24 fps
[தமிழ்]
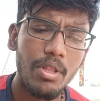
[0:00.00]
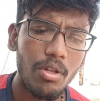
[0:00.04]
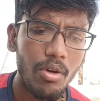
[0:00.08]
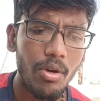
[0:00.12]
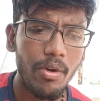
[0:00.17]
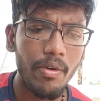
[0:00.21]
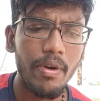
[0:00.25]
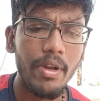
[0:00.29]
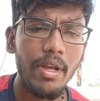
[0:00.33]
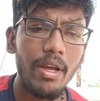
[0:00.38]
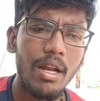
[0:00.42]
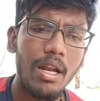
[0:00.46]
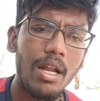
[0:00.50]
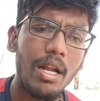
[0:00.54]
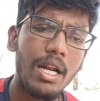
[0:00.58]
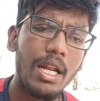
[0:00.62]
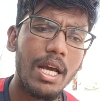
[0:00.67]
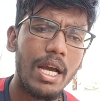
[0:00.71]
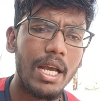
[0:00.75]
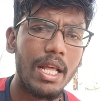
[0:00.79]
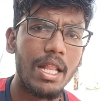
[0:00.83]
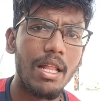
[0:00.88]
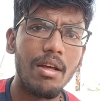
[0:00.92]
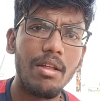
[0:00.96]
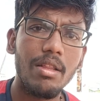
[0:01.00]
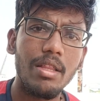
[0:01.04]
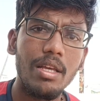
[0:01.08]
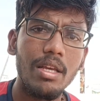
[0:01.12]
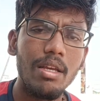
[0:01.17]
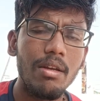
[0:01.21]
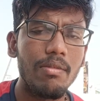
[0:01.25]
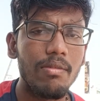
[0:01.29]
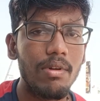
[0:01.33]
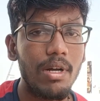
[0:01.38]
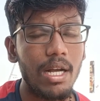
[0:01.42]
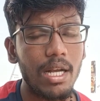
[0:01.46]
இந்த ஒரு வீடியோவில் நான்
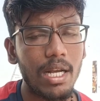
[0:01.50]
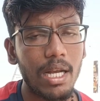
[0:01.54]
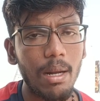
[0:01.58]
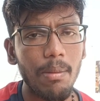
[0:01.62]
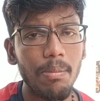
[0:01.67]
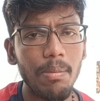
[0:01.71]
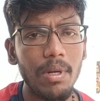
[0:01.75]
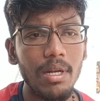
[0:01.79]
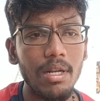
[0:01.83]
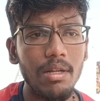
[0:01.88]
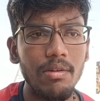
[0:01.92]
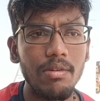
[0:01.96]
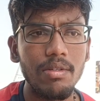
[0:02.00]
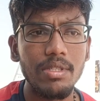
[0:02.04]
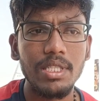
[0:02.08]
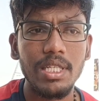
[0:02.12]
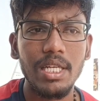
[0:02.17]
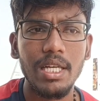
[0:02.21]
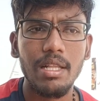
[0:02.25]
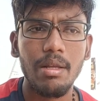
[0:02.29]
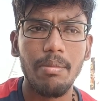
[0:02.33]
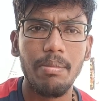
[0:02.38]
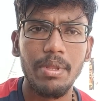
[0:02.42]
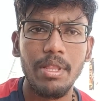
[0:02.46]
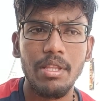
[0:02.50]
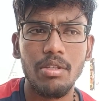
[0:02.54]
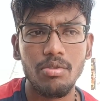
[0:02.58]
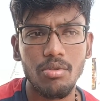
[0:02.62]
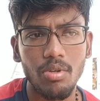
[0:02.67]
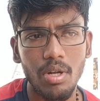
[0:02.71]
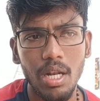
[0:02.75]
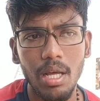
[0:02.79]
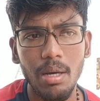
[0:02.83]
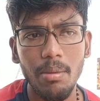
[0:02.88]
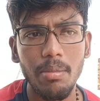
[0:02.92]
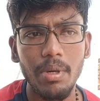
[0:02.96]
ஏதாவது கேப்டன் விஜயாந்தை பற்றி
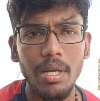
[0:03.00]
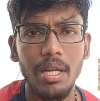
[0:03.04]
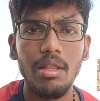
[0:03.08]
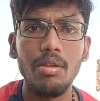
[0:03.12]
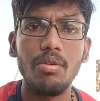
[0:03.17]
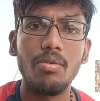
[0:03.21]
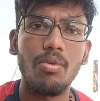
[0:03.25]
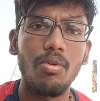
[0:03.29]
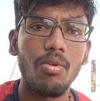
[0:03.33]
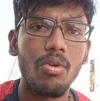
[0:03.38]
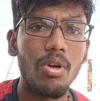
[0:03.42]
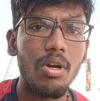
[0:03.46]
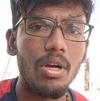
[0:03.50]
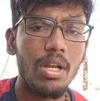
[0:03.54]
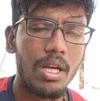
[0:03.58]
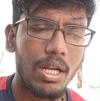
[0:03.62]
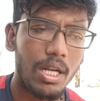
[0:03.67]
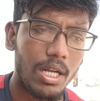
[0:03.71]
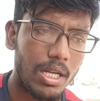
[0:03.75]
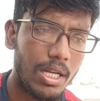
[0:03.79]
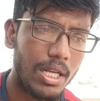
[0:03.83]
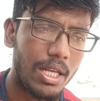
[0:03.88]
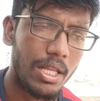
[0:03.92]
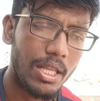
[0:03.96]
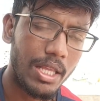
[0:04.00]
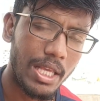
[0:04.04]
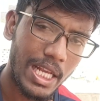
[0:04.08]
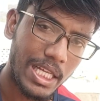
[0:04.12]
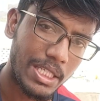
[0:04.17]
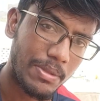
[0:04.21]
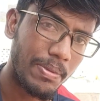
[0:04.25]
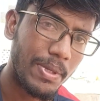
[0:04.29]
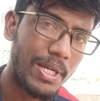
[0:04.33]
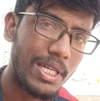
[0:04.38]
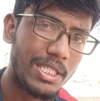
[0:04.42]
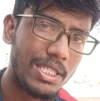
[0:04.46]
சொல்லாமல் இருந்து உங்களோட
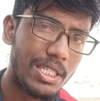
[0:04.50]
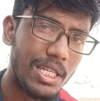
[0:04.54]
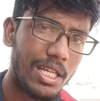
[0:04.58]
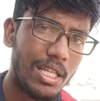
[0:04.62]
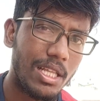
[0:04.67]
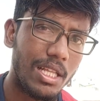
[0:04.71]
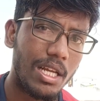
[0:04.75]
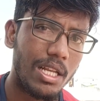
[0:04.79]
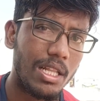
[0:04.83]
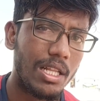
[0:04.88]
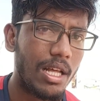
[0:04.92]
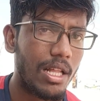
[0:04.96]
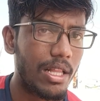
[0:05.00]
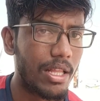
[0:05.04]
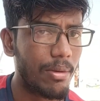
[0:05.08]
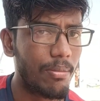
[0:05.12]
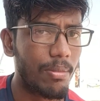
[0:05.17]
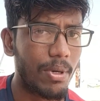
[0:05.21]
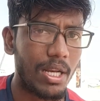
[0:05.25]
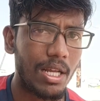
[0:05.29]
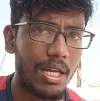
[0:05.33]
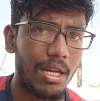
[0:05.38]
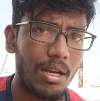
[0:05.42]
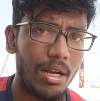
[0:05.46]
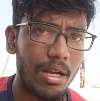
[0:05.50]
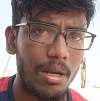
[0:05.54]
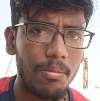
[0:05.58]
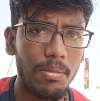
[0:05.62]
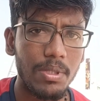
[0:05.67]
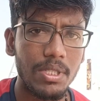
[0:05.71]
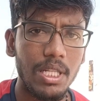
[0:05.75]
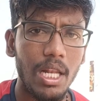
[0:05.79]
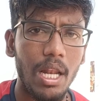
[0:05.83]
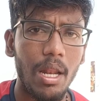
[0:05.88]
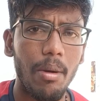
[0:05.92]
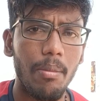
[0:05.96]
எக்ஸ்பீரியன்ஸில் எதாக இருந்தால் அதே மறக்க
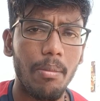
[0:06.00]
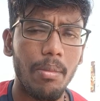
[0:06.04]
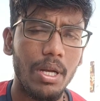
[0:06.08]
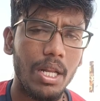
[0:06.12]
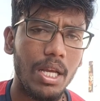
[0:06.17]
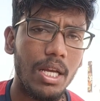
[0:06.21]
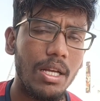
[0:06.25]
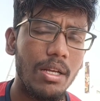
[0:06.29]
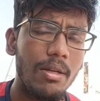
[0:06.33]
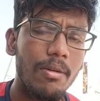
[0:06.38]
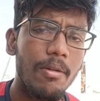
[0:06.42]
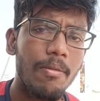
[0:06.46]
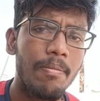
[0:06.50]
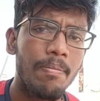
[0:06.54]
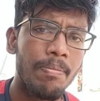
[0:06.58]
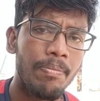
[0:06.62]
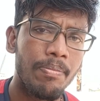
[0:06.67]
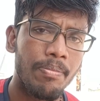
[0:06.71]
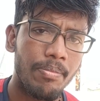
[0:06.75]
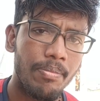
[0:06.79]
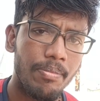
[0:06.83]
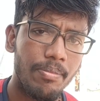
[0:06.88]
காம்பஸில் ஆன் பண்ணுங்கள்